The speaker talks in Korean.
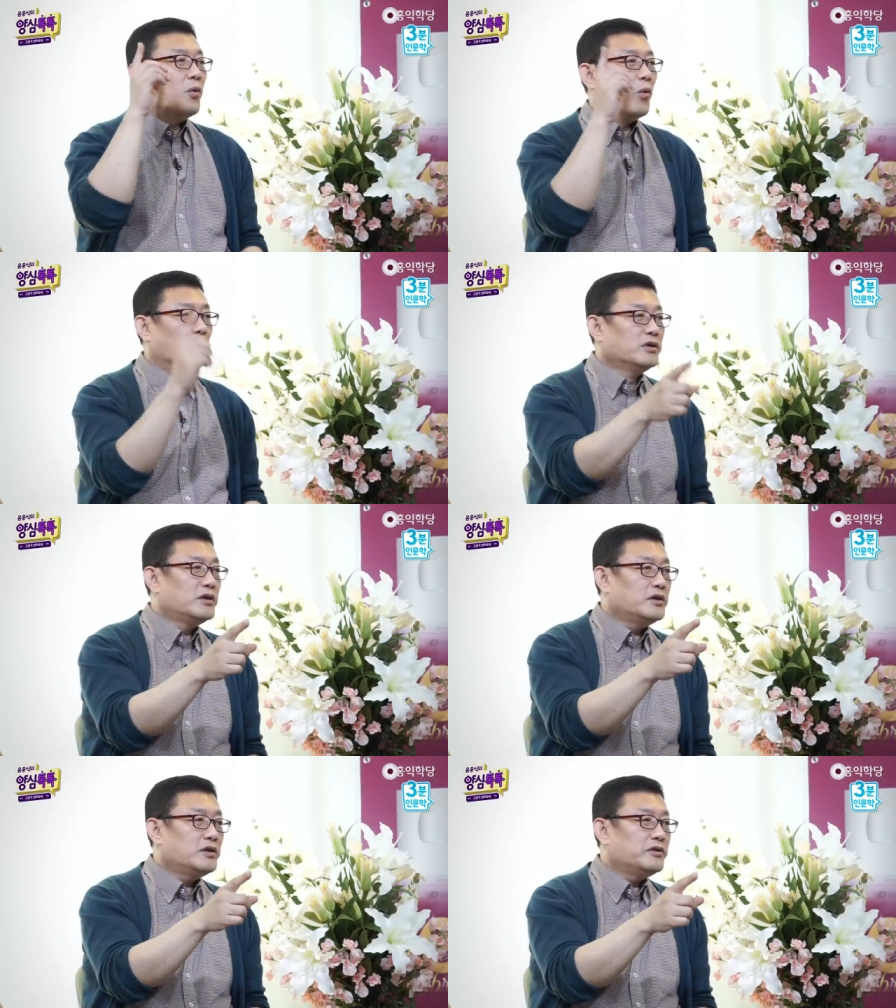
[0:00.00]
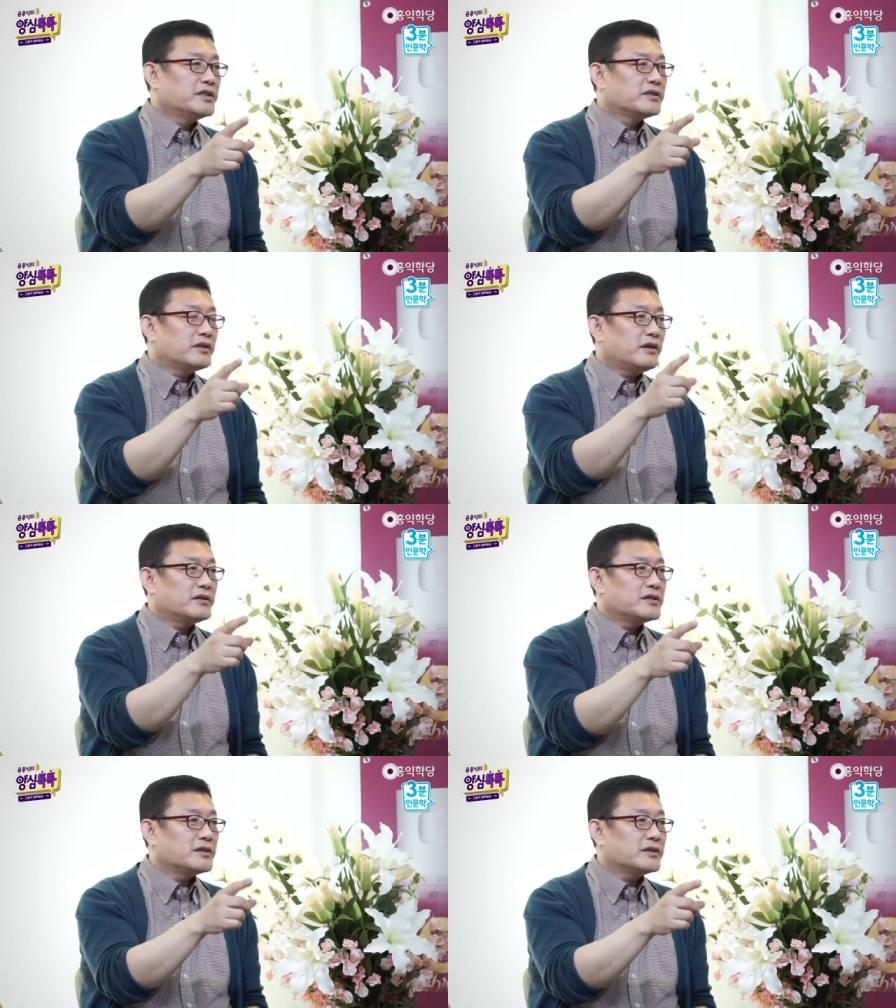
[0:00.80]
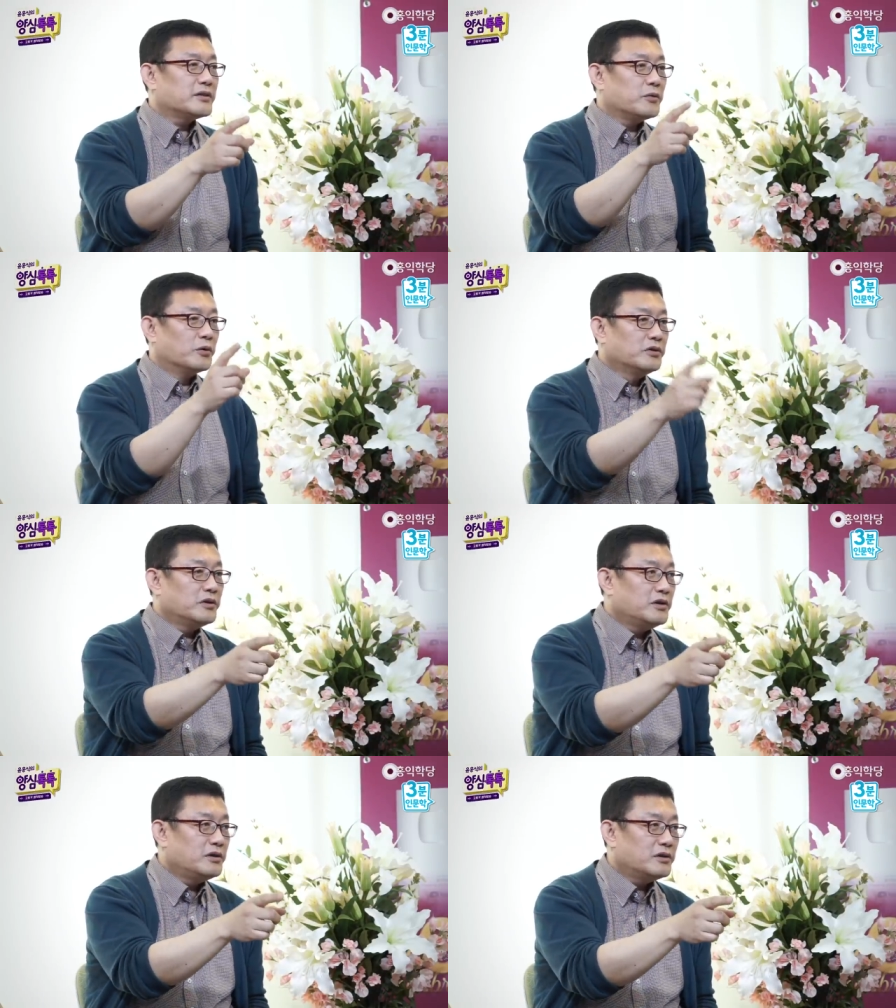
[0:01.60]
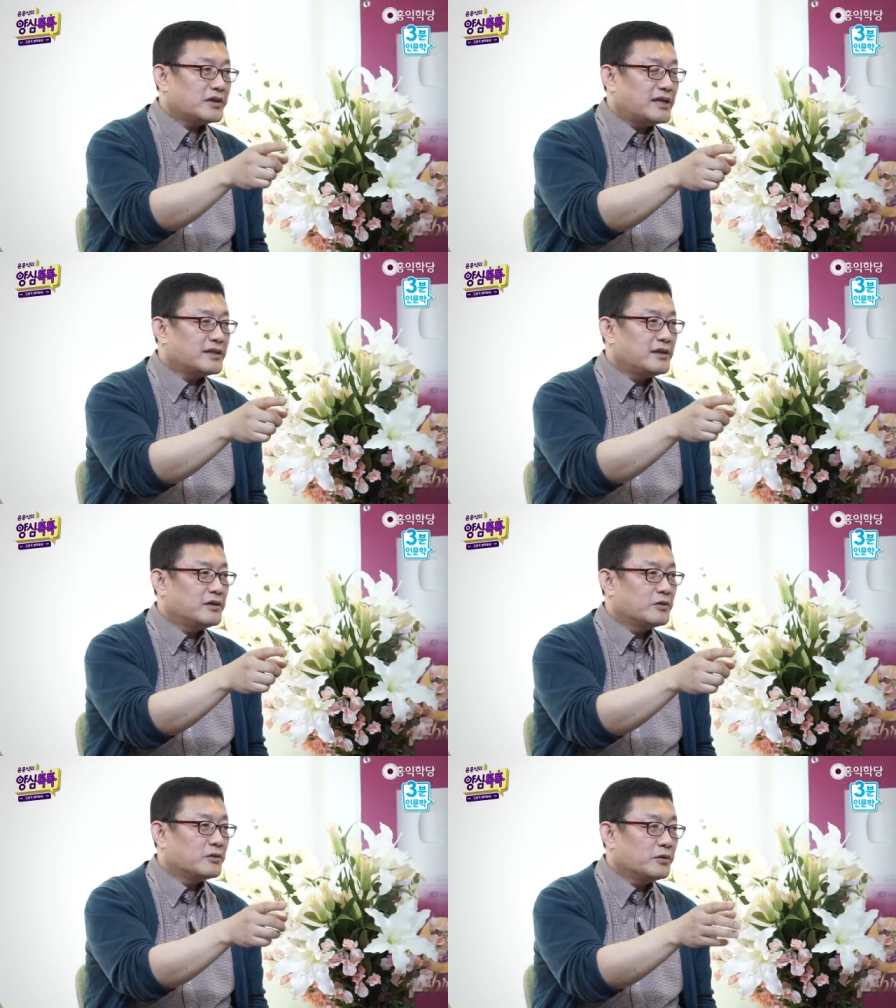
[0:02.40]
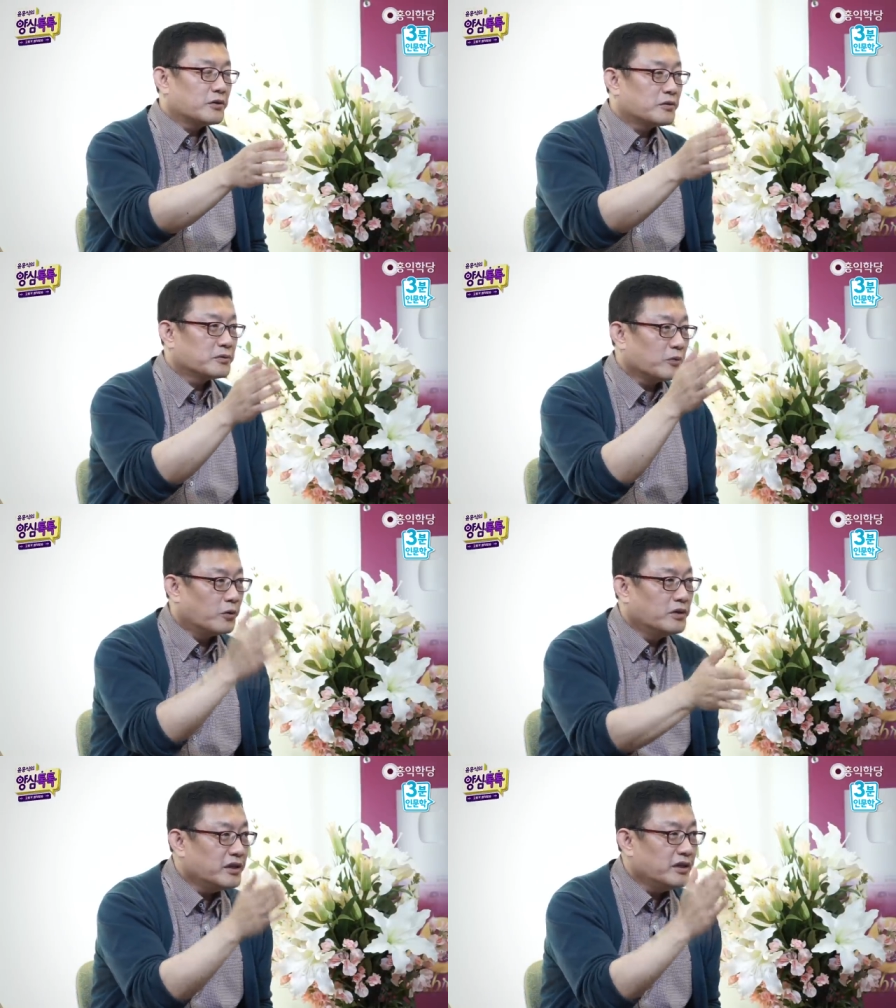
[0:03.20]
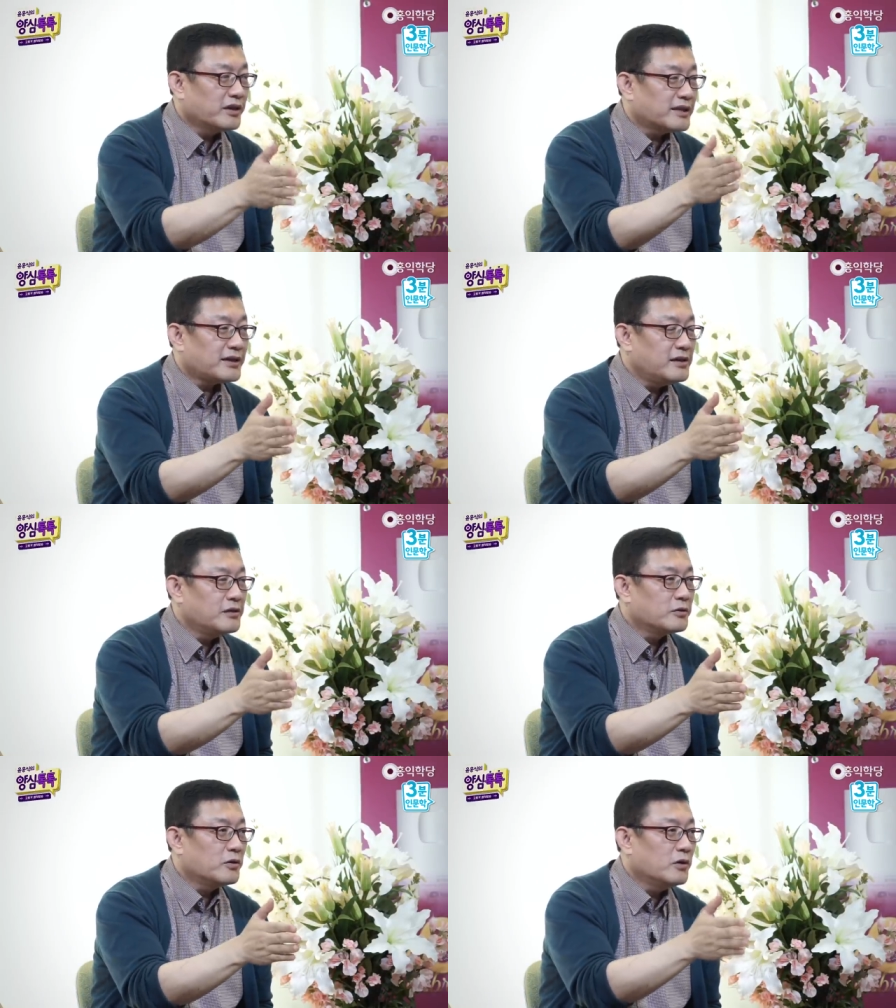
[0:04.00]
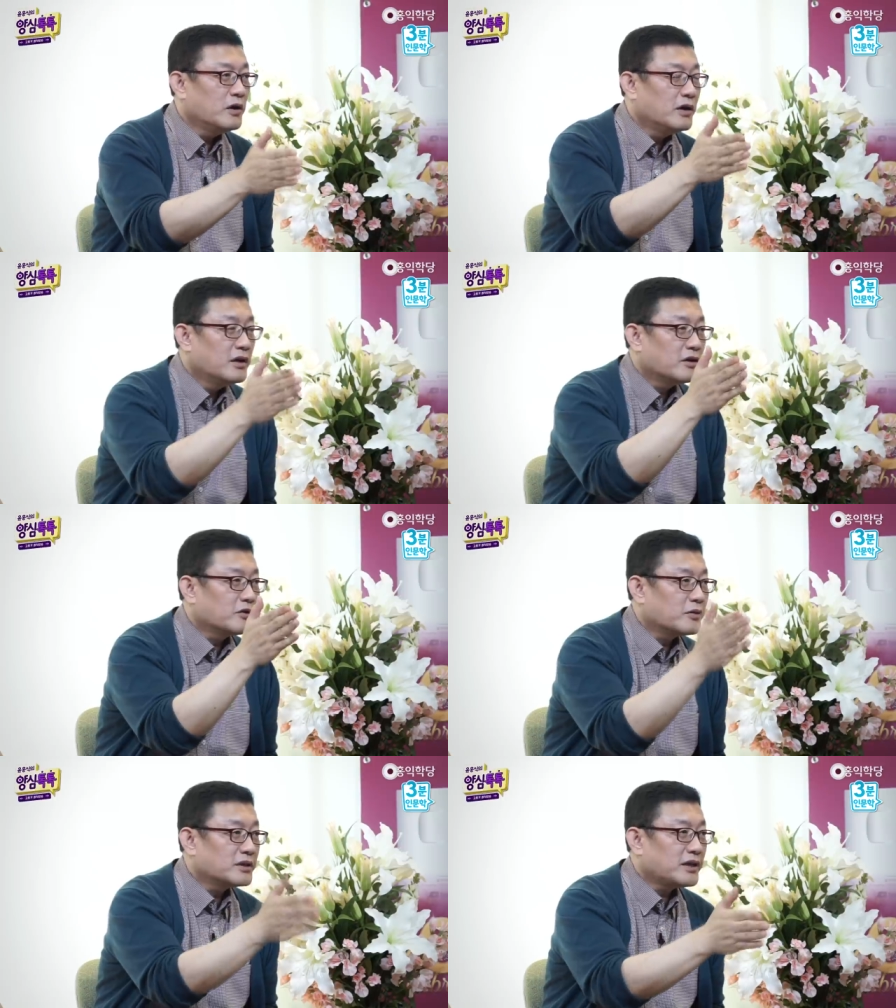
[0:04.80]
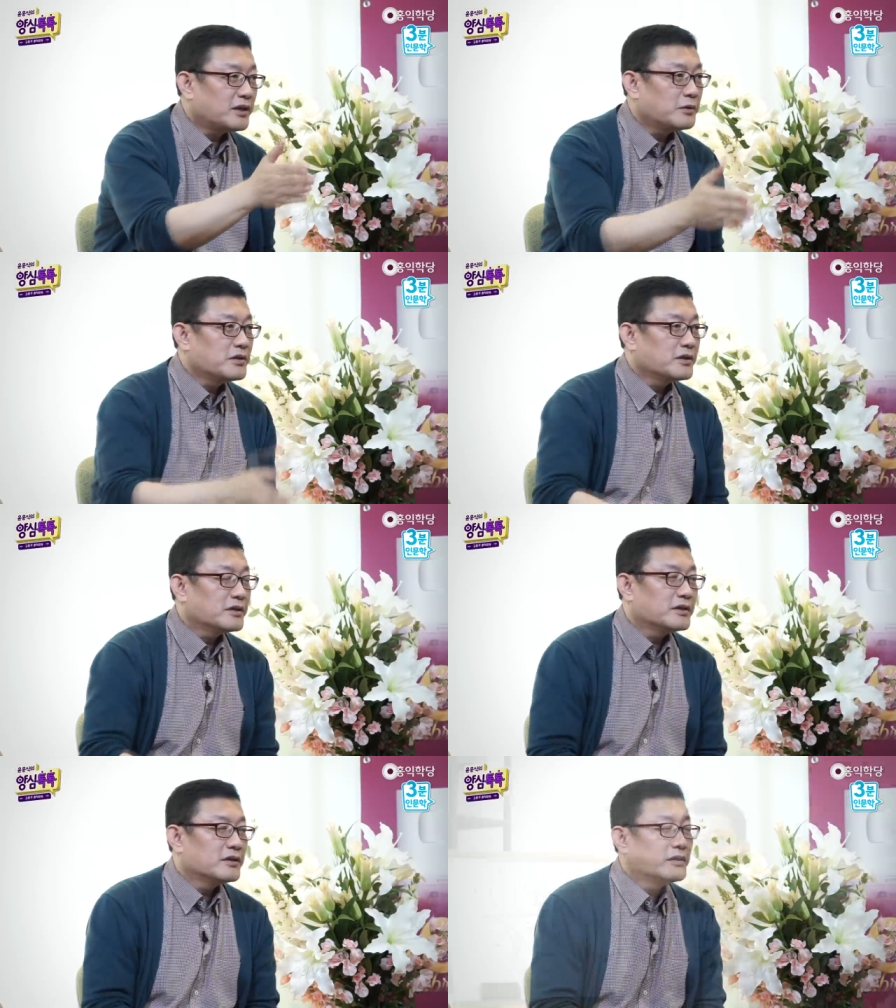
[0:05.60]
오늘을 위해서 태어나신 거예요 오늘을 잘 살려고 여러분 오늘 이렇게 살려고 그동안 살아오신 거예요